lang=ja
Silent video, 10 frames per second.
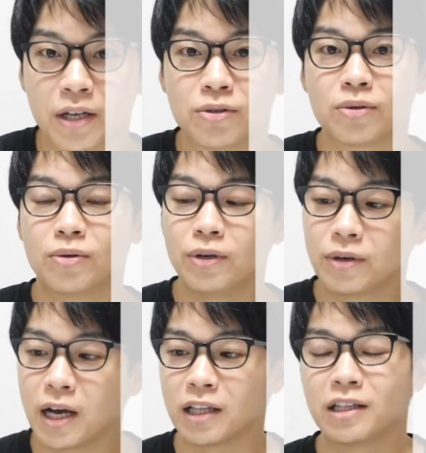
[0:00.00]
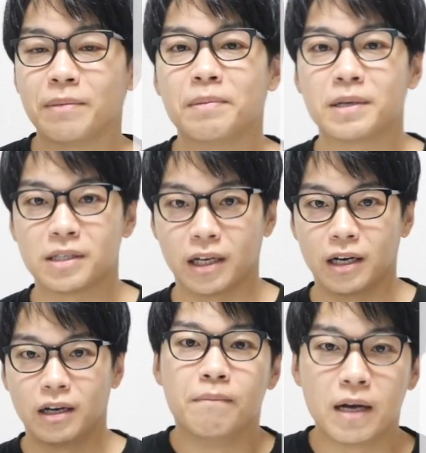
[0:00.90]
ちょっとこれを買ってみまし
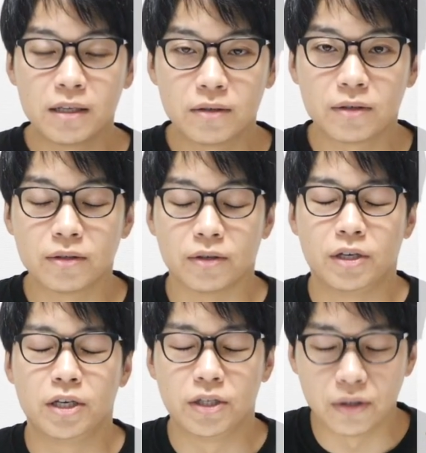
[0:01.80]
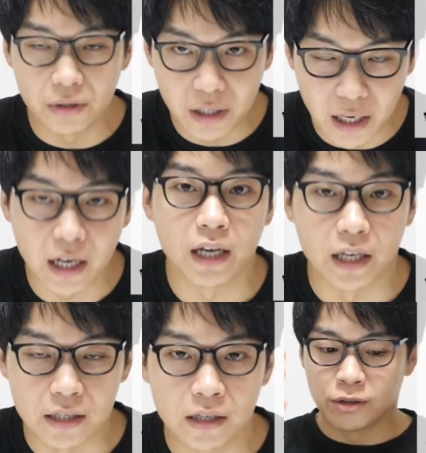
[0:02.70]
た。満足度非常に高い
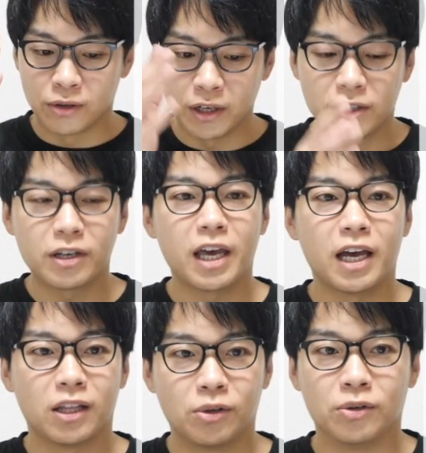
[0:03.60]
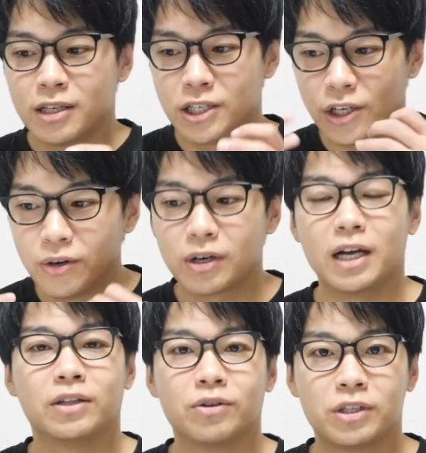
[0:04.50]
です。ソニックケアと使用
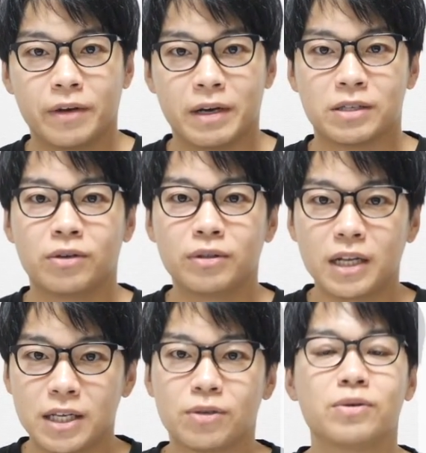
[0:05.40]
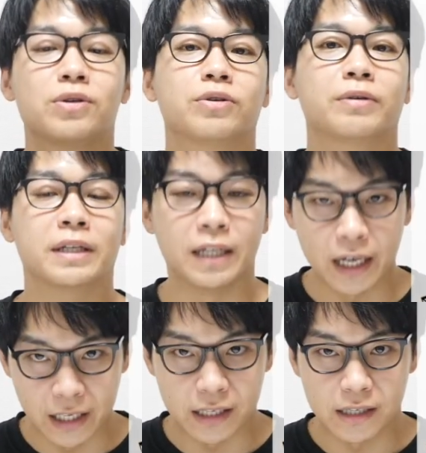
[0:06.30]
感としてはそんなに遜色はな
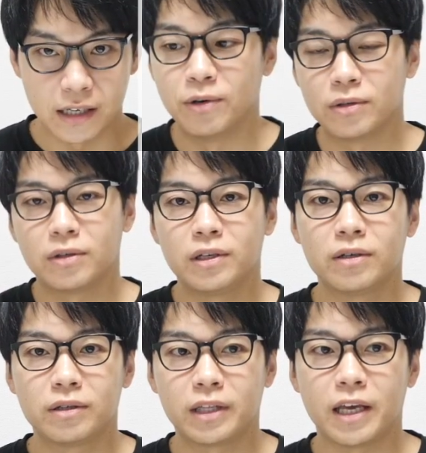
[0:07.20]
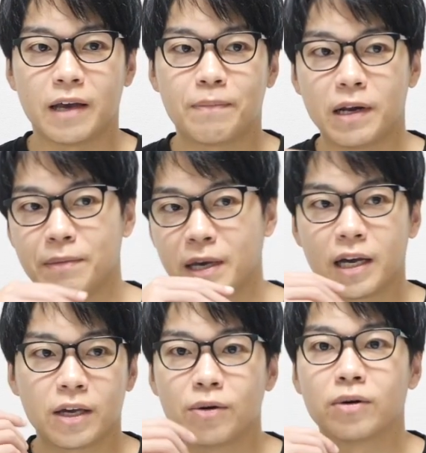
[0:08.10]
いです。モードにによってやっぱり磨
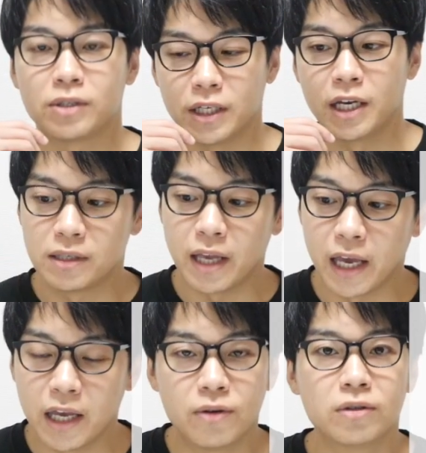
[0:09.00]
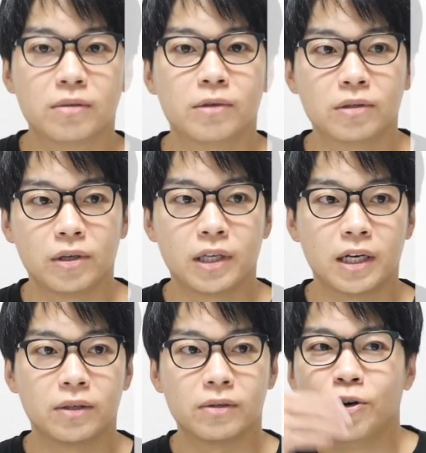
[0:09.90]
き心地ステインオフのモードにな
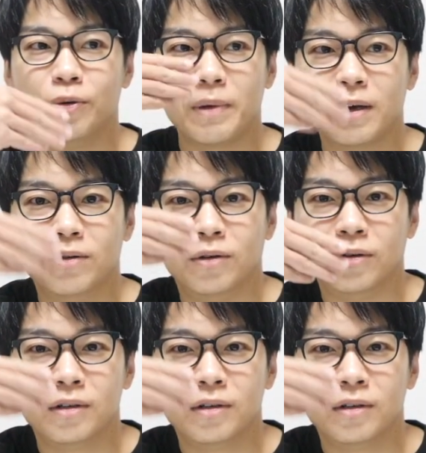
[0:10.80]
ると表面を